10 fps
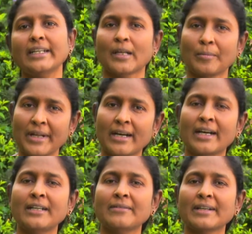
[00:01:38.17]
நம்முடைய
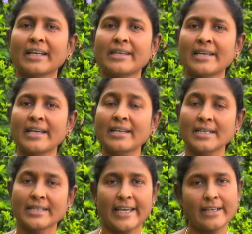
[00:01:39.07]
ஆண்டவராகிய
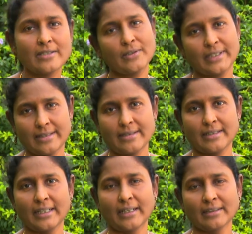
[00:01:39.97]
இயேசு
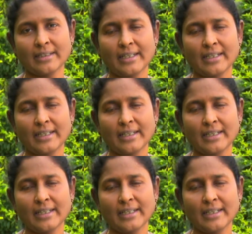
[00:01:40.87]
கிறிஸ்து தான்